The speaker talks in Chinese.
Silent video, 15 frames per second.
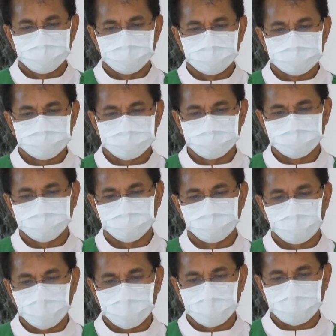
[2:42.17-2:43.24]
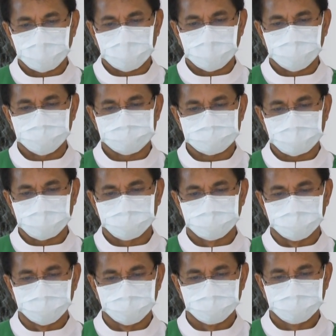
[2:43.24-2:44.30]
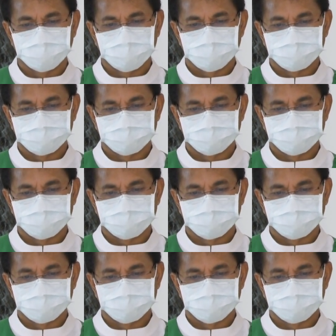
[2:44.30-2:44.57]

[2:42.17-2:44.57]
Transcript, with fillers: 的信望爱三德